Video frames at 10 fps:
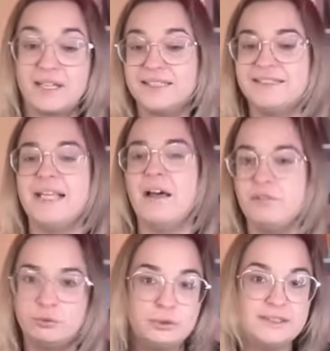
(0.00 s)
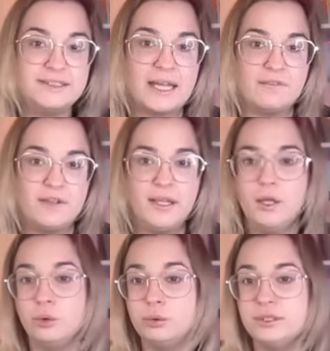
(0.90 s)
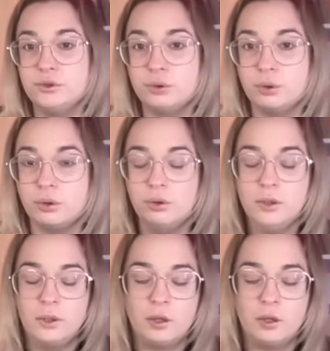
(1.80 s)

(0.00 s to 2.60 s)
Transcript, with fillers: savent ou qui savaient ou qui sauront